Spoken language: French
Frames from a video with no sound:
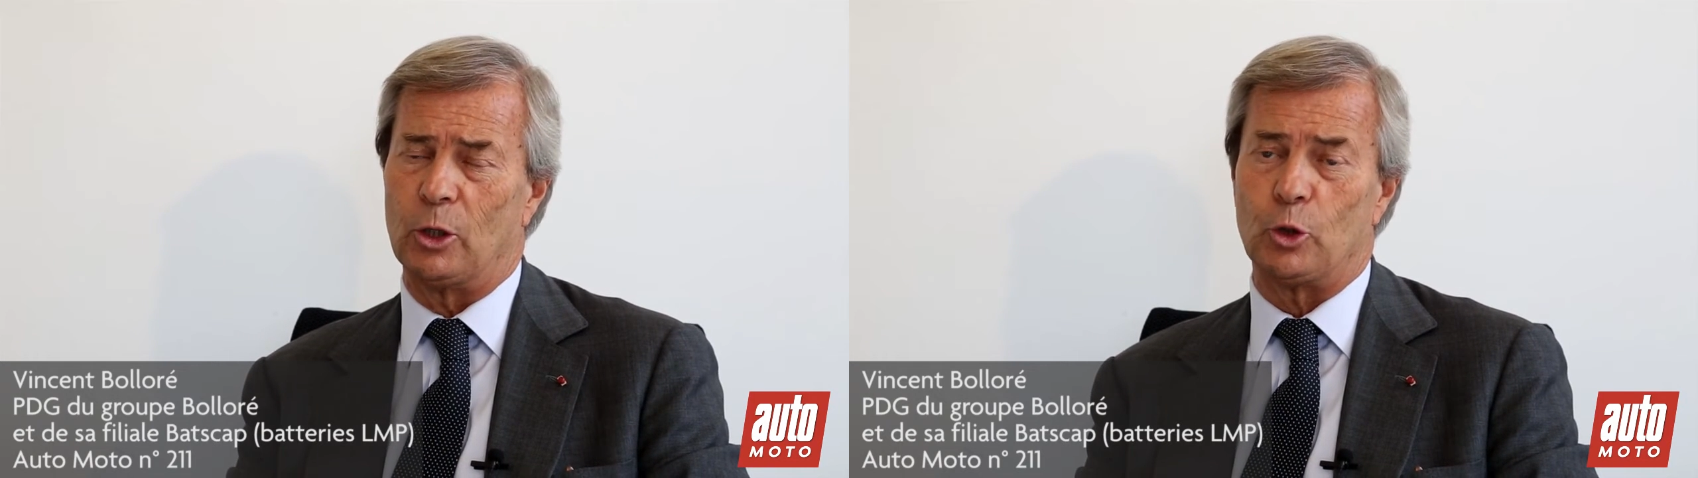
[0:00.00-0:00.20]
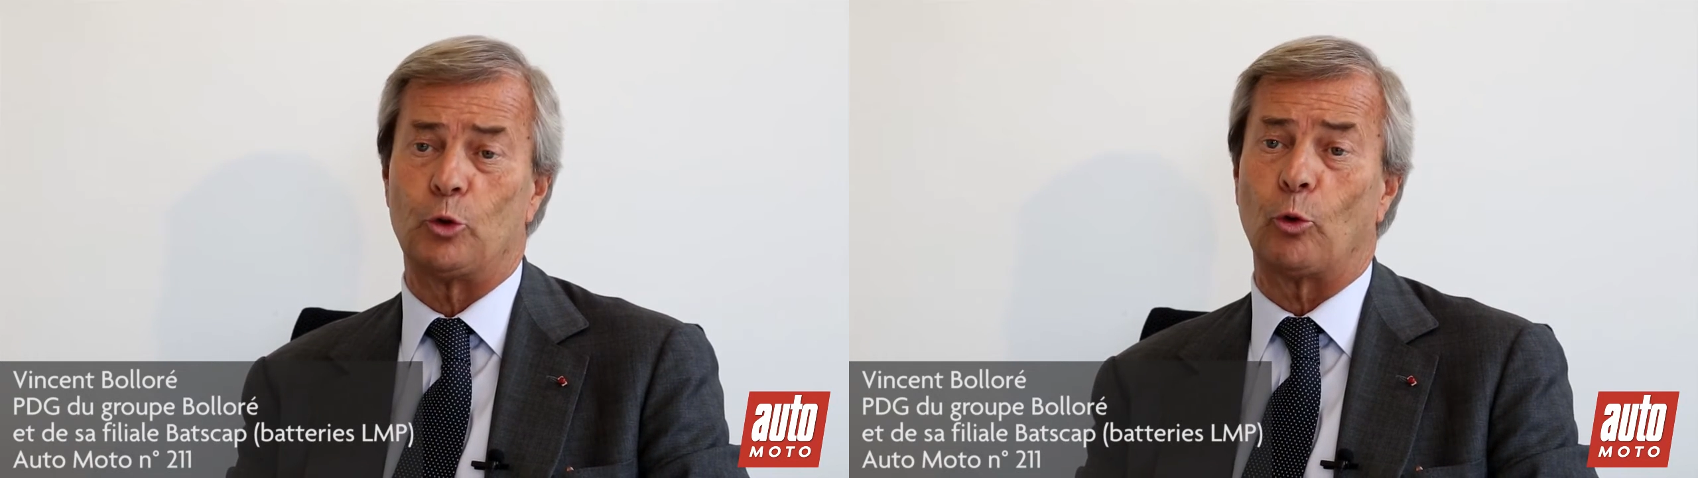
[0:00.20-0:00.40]

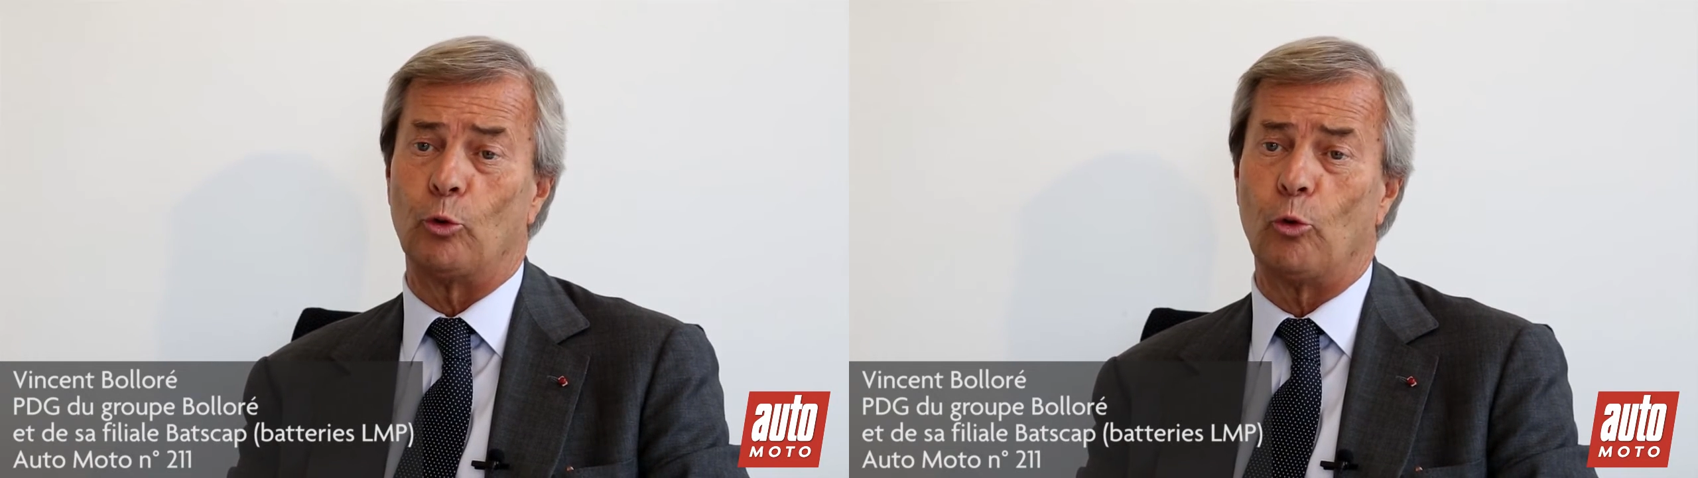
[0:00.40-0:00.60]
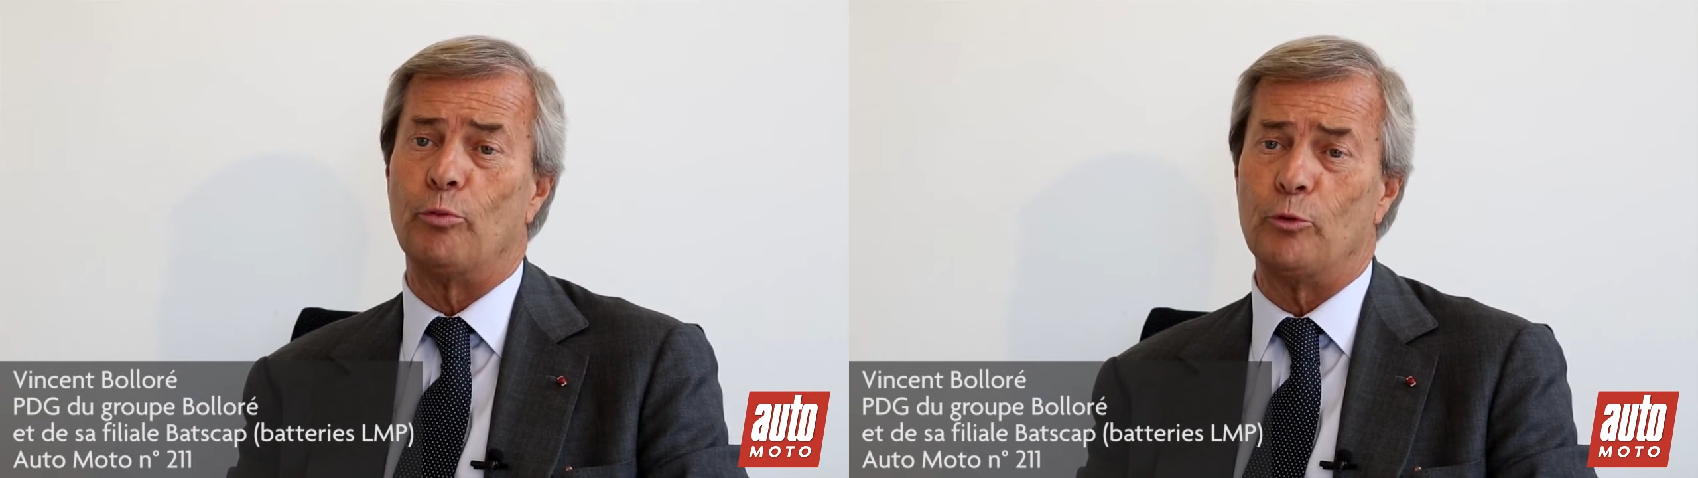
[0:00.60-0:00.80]
Sur
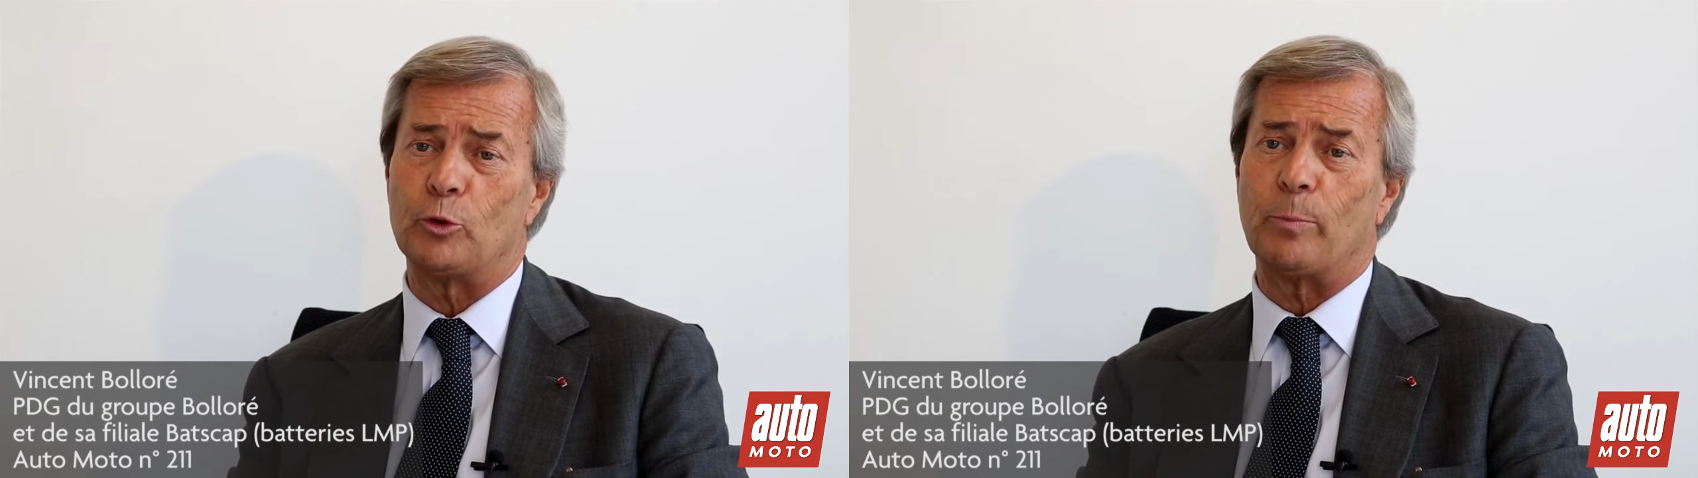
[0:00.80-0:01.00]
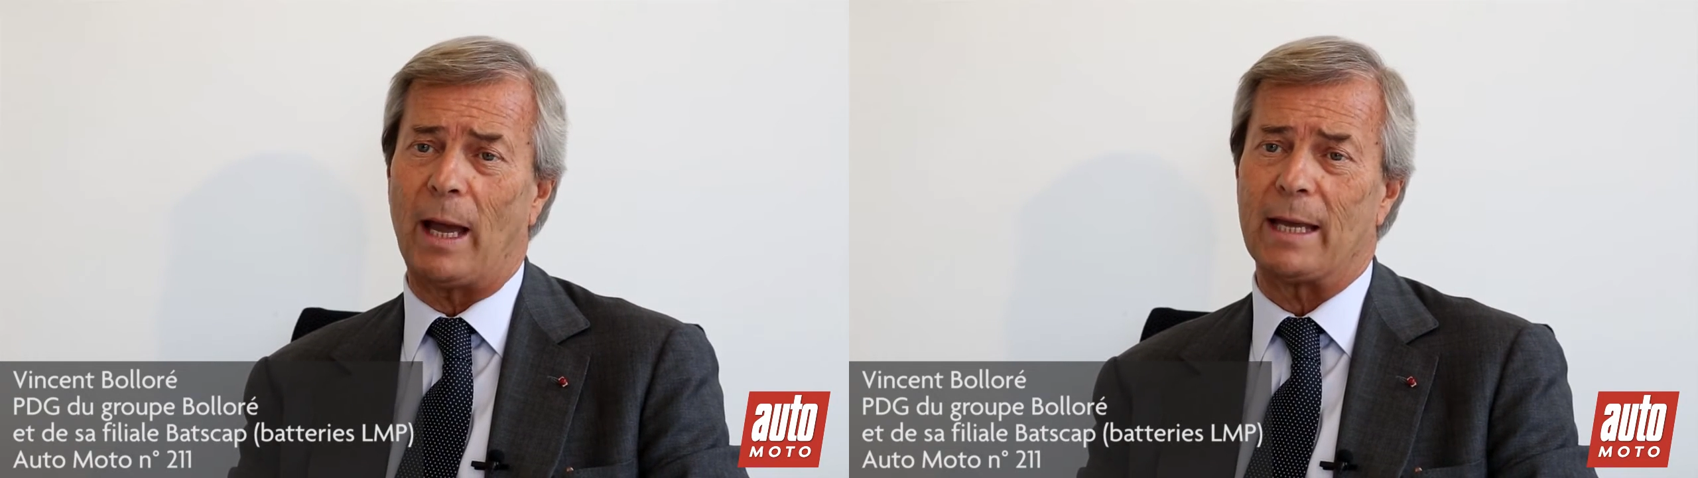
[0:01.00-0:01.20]
nos
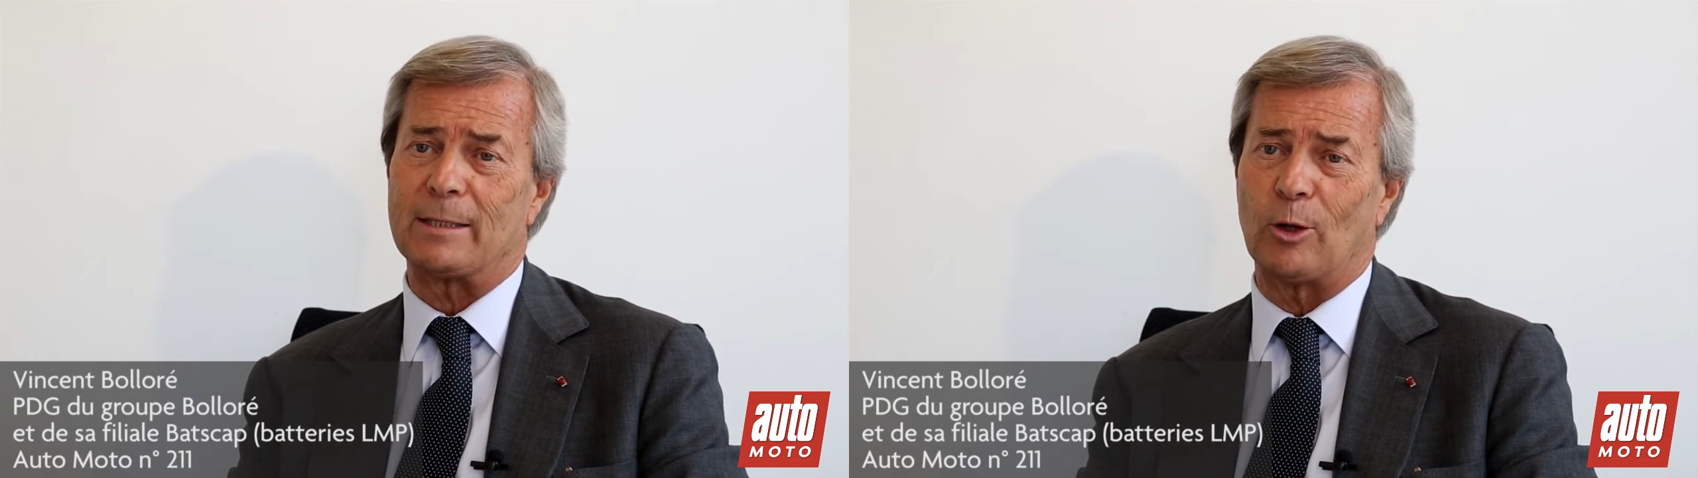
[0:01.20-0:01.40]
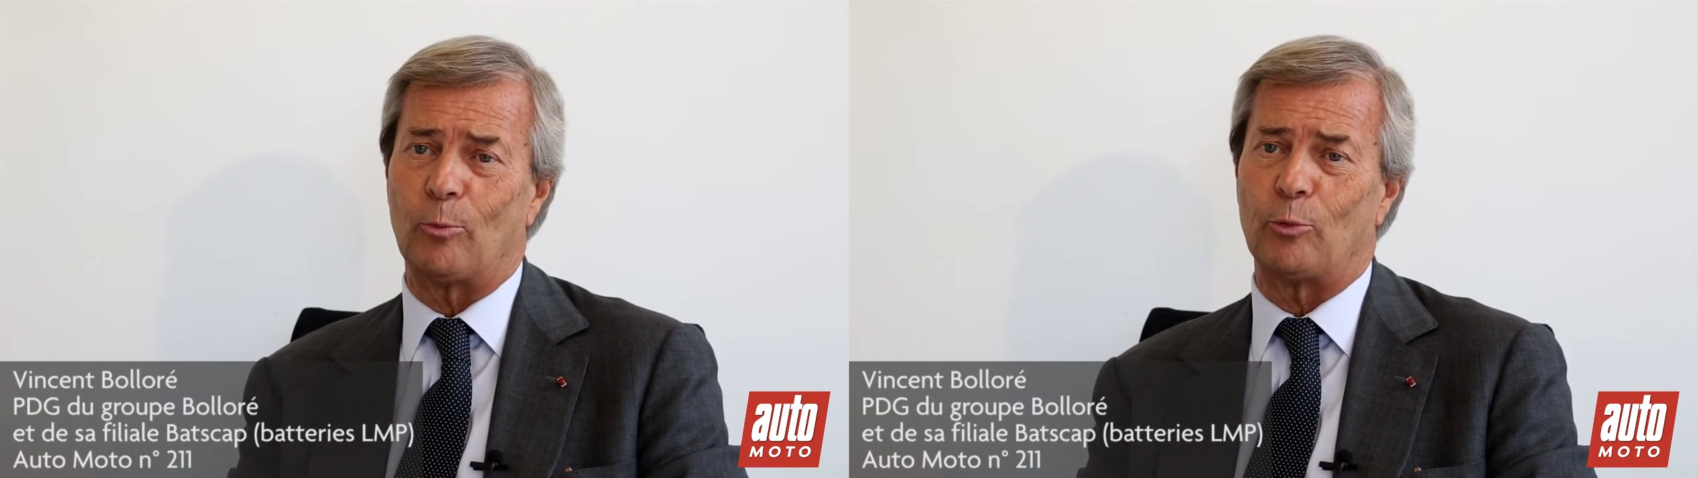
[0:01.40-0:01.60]
bus, par
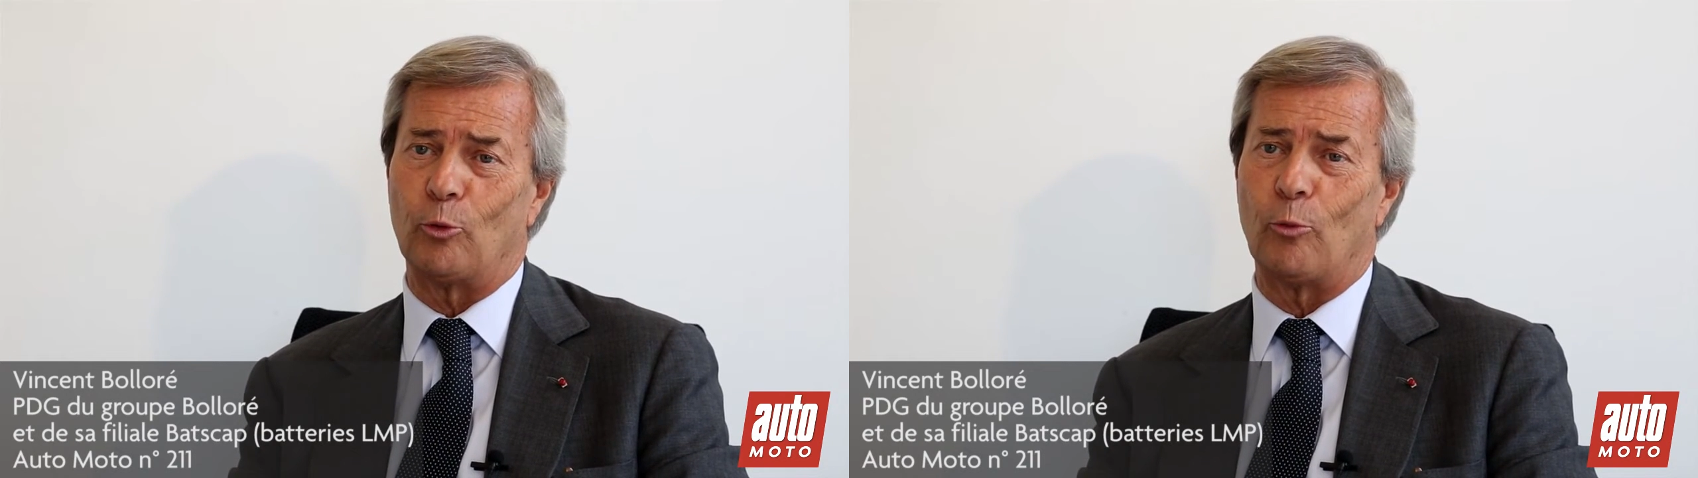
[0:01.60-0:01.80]
exemple,